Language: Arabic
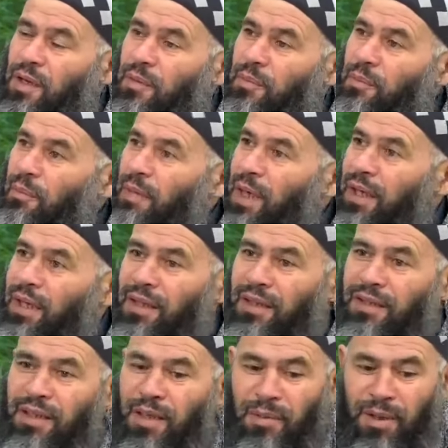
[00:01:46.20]

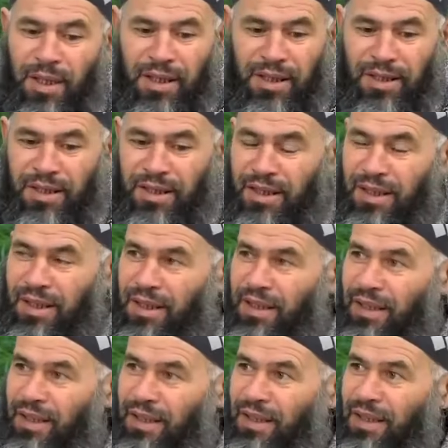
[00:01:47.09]
من طبعا
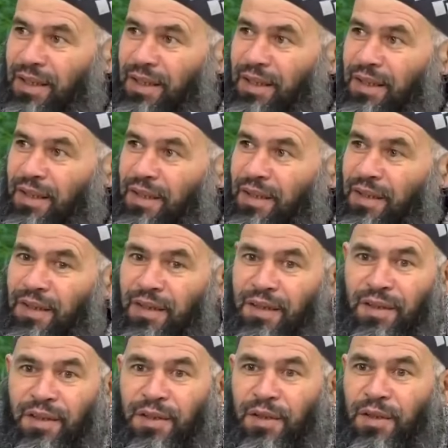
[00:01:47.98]

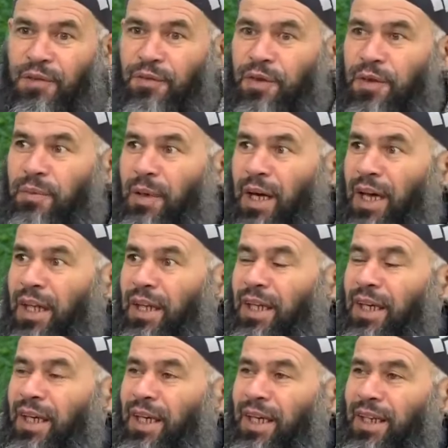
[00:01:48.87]
آه، في بعض
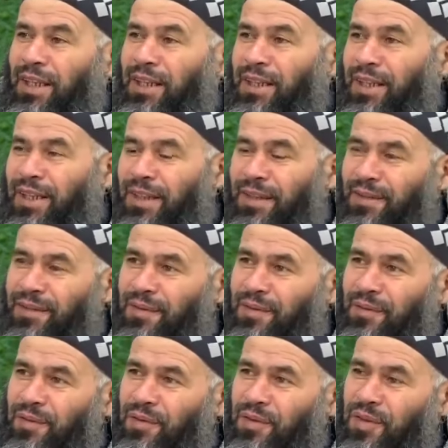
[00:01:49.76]
الأحيان
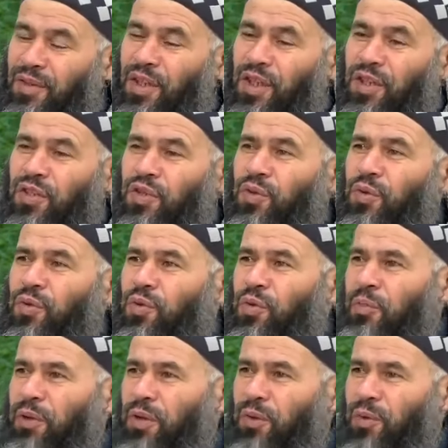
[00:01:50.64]
يصدر
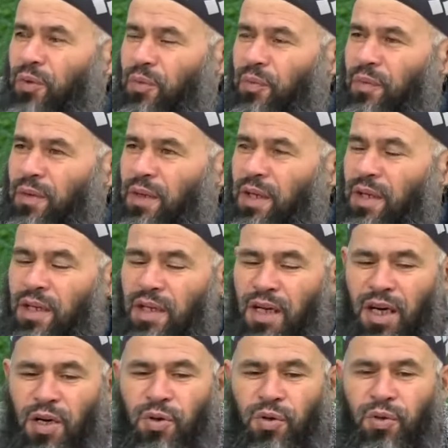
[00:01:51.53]
منه
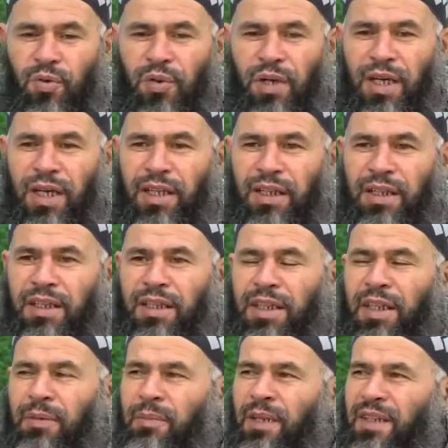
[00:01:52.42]
أو
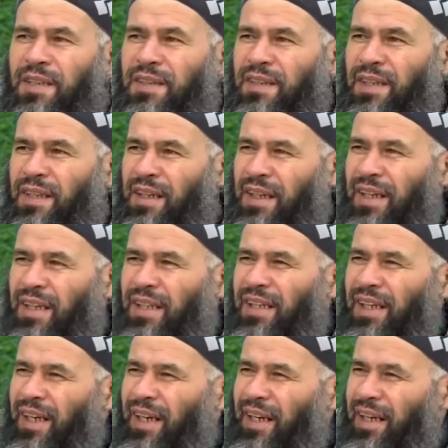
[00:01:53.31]
يلاقيك من
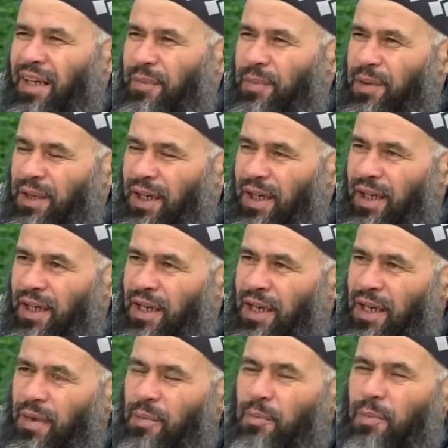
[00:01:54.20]
الصنائع القبيحة
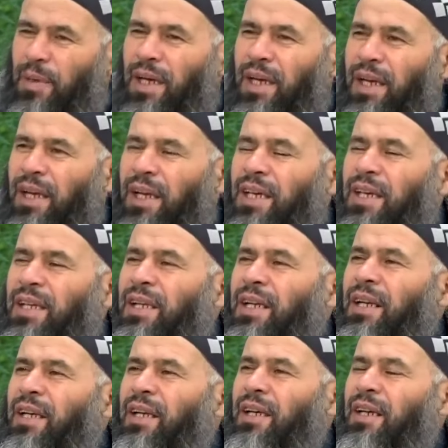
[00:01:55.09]
ما لا
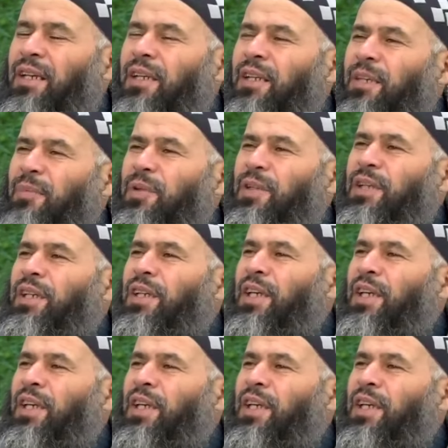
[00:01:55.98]
يلقاك به